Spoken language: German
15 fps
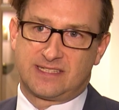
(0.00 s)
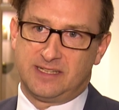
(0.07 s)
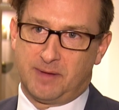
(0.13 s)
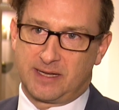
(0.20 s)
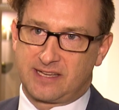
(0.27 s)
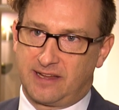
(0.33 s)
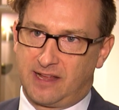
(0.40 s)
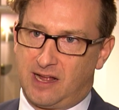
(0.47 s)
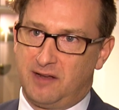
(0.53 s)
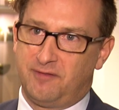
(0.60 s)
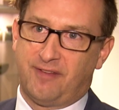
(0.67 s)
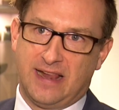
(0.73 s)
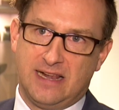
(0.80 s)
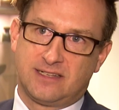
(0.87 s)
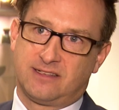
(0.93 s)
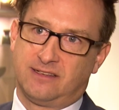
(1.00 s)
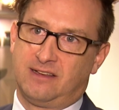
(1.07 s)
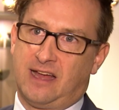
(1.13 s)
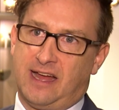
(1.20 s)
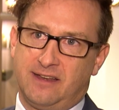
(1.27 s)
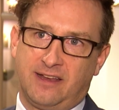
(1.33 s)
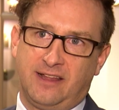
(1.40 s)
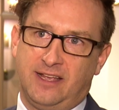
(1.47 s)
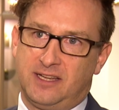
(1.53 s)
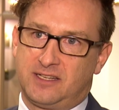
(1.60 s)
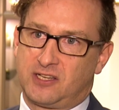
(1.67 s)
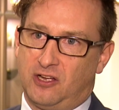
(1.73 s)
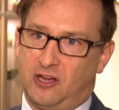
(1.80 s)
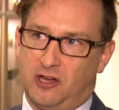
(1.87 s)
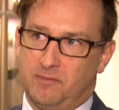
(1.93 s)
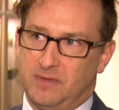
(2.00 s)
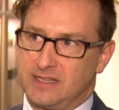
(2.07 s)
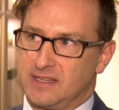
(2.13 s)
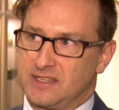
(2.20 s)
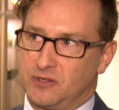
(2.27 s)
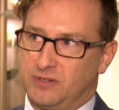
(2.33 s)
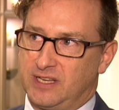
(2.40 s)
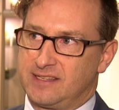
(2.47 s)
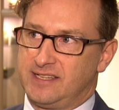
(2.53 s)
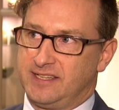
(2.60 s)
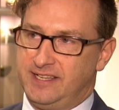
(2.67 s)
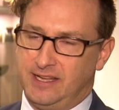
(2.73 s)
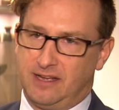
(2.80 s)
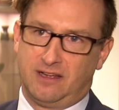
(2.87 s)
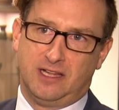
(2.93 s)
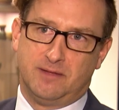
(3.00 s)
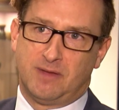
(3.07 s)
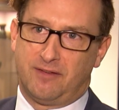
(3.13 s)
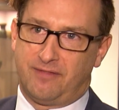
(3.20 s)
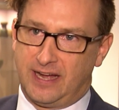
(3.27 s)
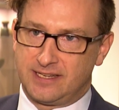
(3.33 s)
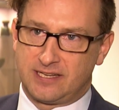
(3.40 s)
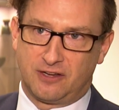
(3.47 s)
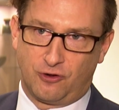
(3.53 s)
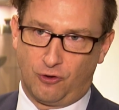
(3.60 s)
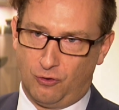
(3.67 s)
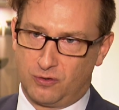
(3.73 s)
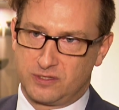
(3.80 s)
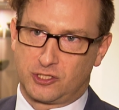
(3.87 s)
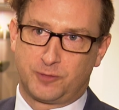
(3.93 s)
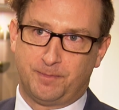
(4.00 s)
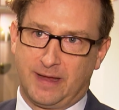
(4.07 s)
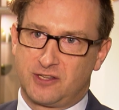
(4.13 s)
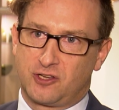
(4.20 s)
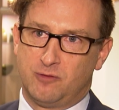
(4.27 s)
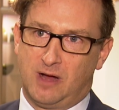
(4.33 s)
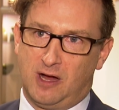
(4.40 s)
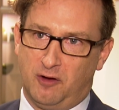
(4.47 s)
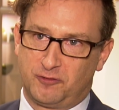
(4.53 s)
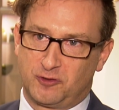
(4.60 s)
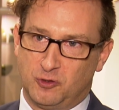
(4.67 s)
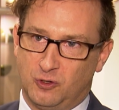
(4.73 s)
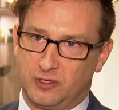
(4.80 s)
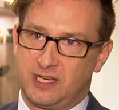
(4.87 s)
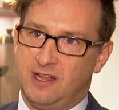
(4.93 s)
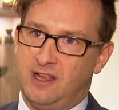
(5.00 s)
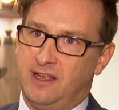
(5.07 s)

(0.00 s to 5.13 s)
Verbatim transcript: die Materialwelten angeht, ähm, ist es so, dass sich hier immer weiter ein großes Spektrum auftut.